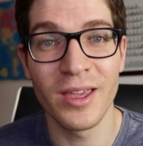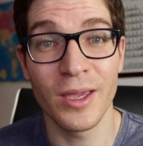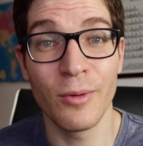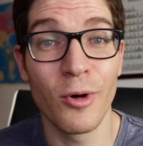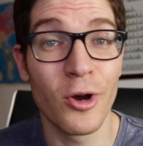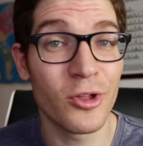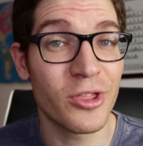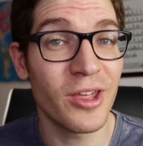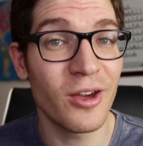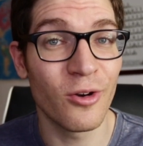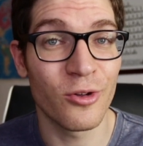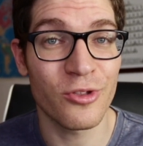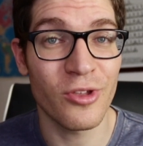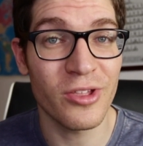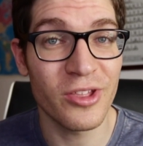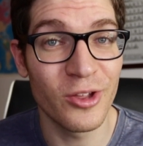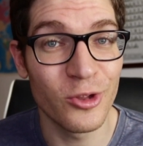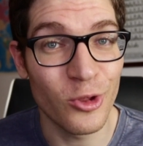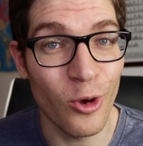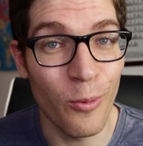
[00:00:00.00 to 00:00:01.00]
Y bueno chicos,
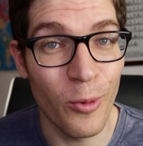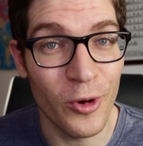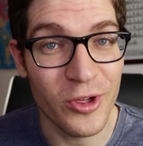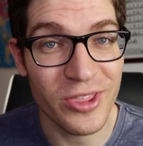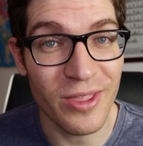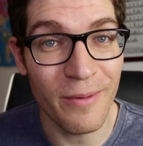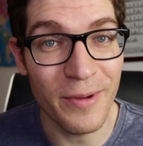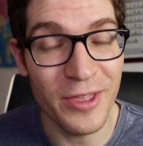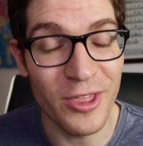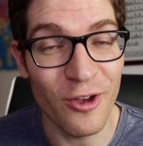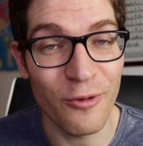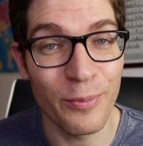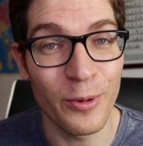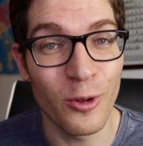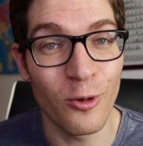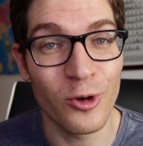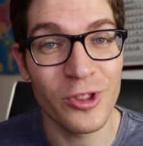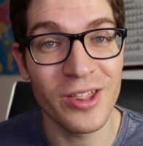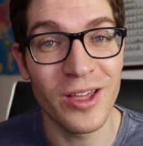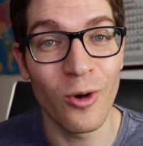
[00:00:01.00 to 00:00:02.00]
esto ha sido todo por este vídeo,
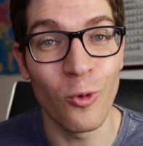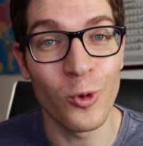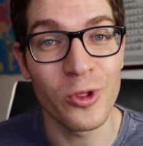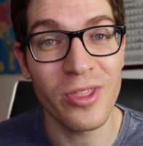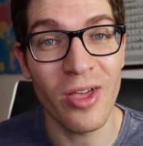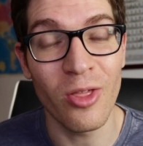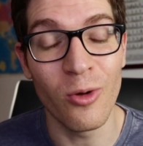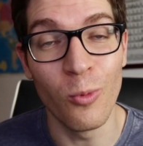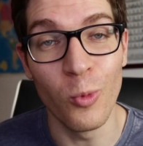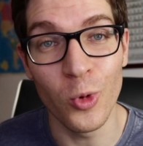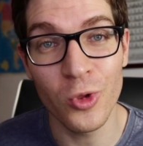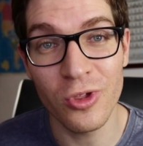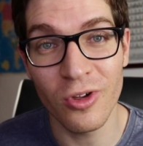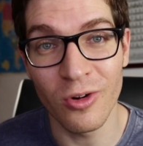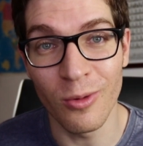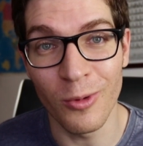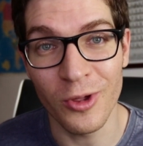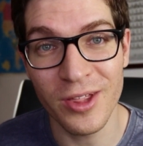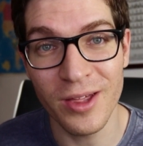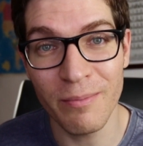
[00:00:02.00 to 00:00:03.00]
espero que os haya gustado
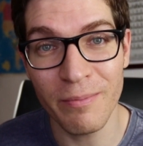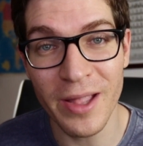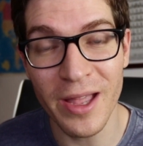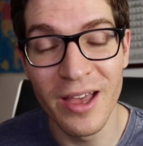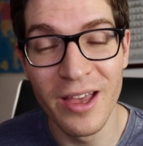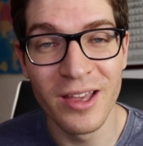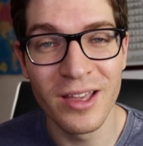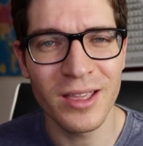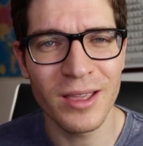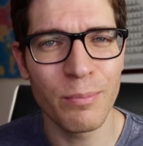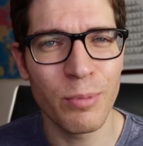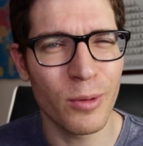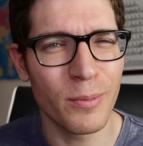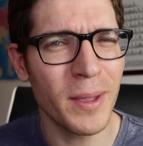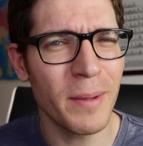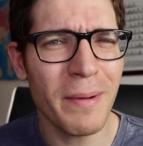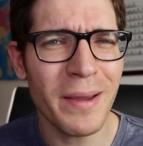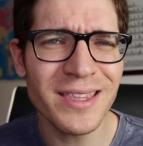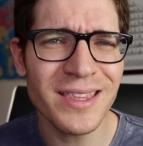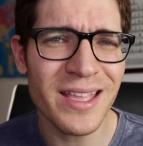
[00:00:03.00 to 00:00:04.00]
mucho como siempre. Y por
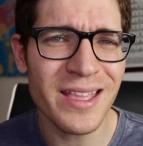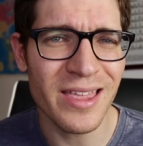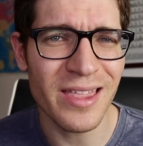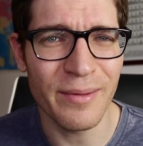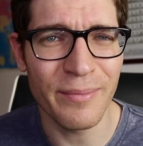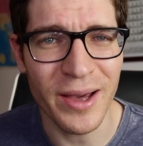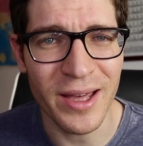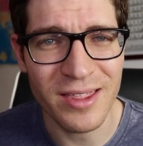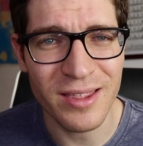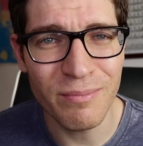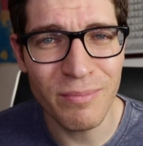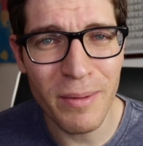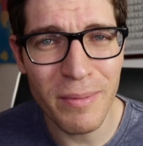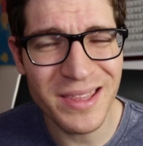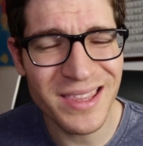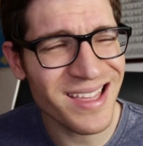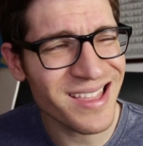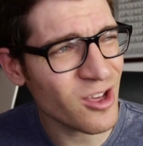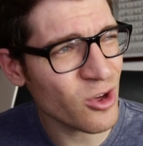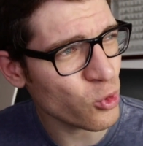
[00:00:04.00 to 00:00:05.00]
mi parte nada más,
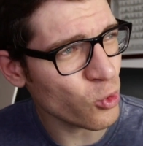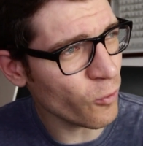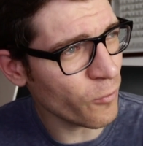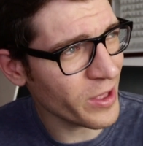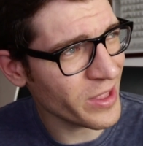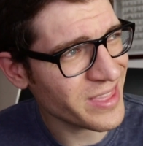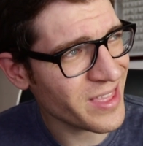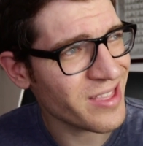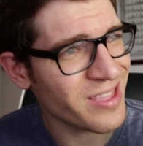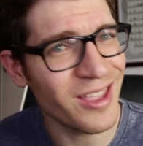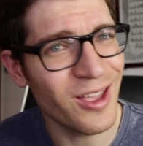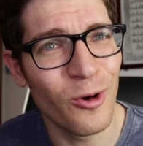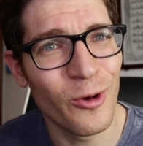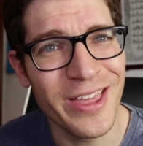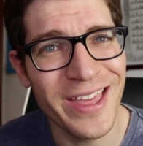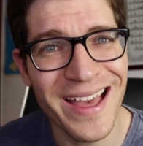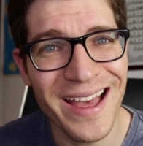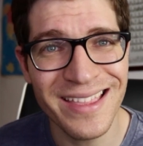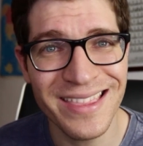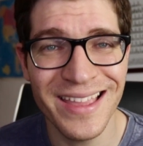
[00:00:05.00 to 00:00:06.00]
simplemente deseos un
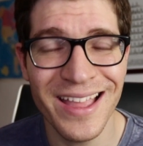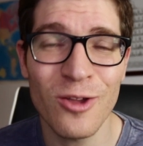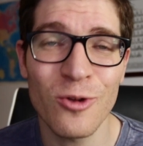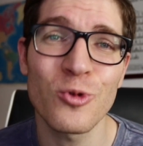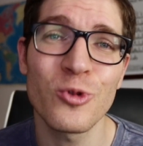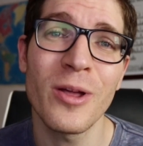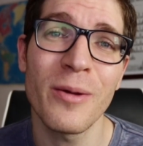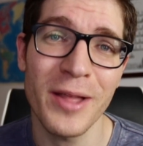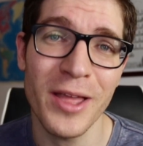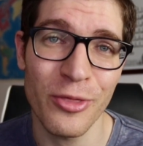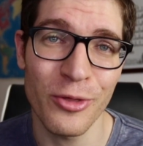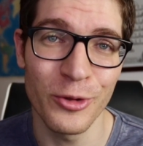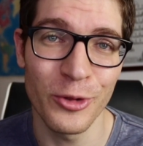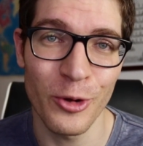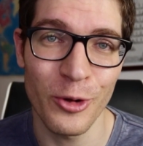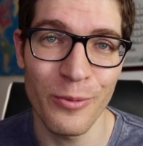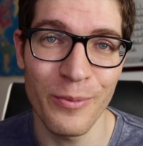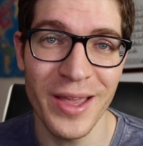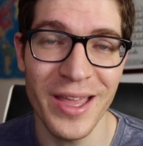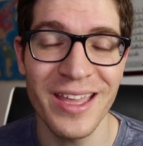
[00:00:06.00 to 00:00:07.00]
fantástico día, daros un abrazo
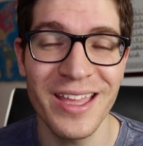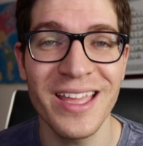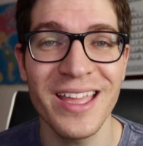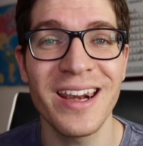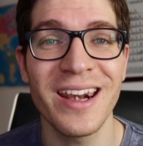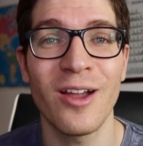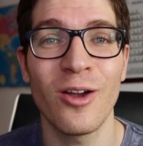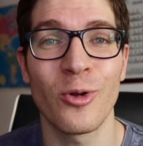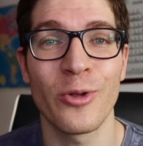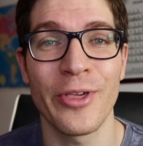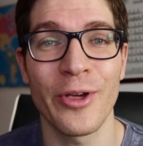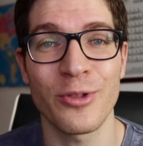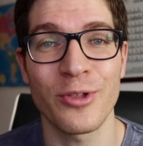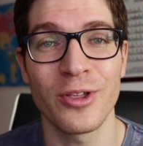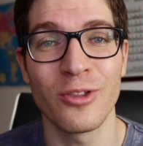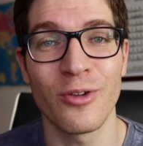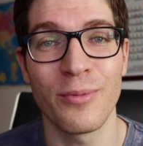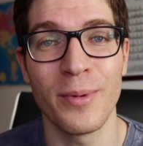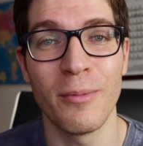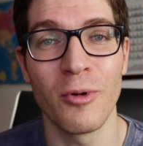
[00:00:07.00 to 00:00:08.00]
enorme y
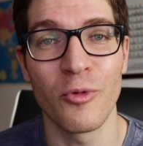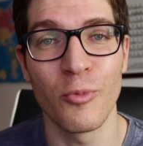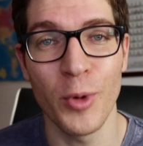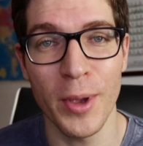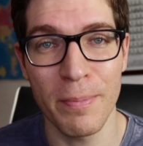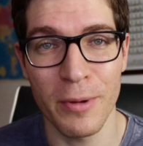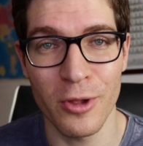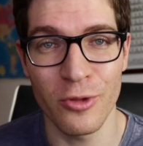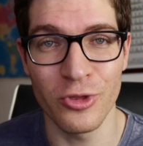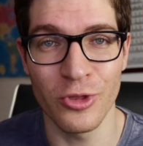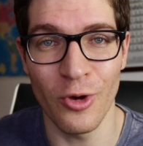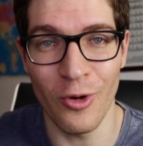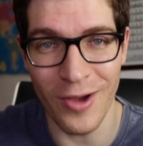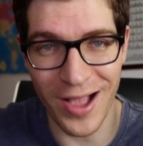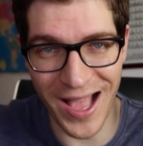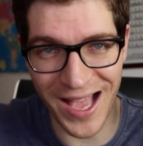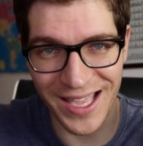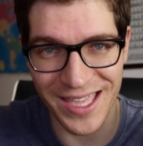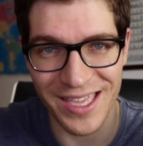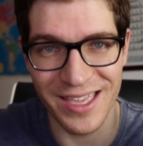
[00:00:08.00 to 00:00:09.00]
recordaos que nos vemos muy
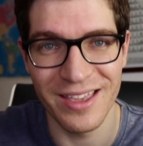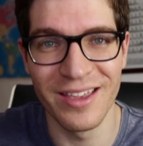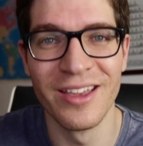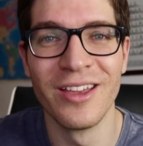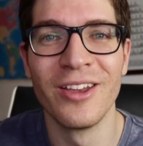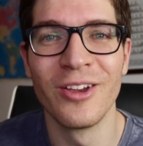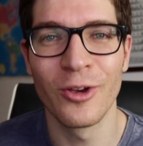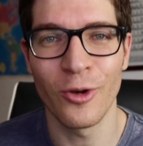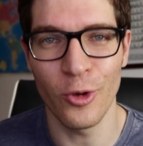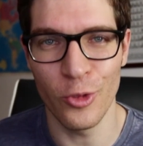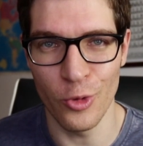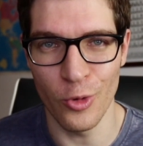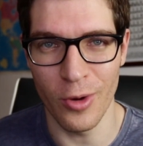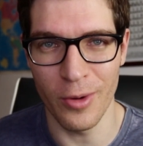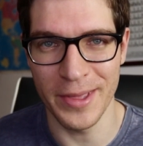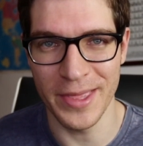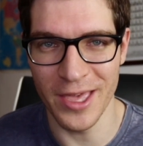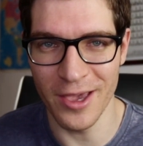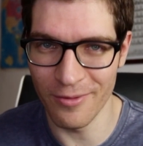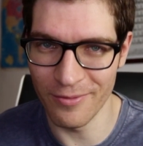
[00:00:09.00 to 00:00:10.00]
pronto aquí con un
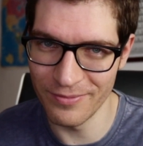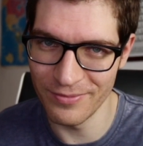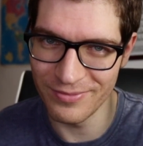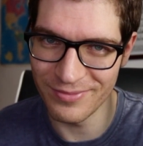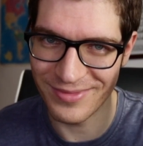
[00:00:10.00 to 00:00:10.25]
nuevo vídeo.